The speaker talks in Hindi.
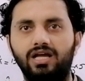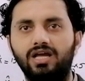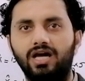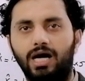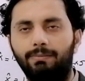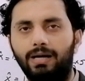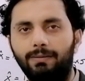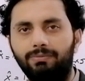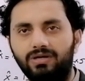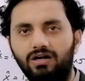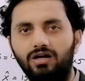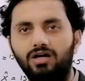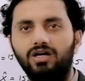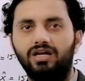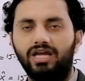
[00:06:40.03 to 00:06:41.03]
है अब आपका
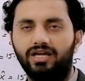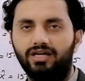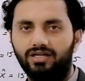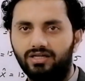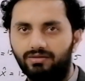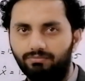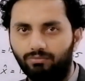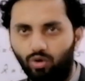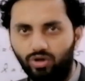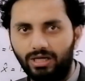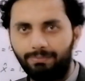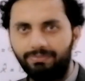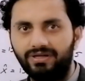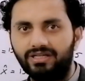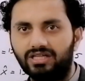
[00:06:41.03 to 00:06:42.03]
मोड
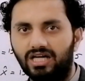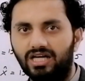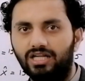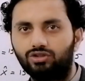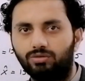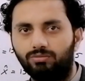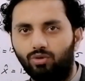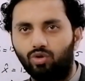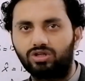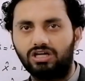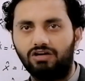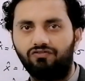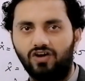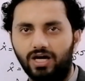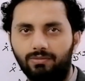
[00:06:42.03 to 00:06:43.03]
आपने निकालना है तो मोड
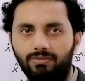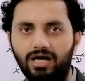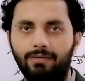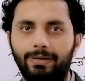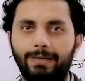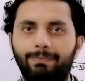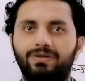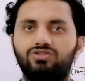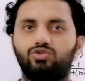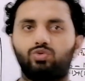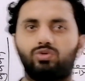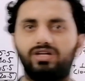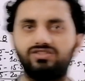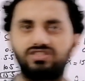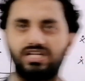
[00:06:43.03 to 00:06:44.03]
का फार्मूला हमारे पास
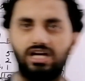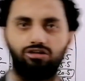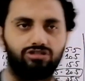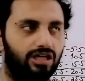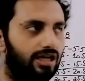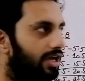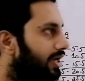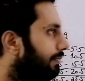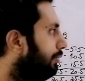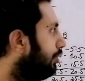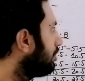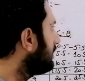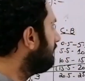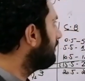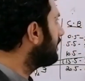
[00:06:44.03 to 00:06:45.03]
स्टूडेंट्स क्या होता है
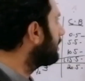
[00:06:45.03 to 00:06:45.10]
मोड का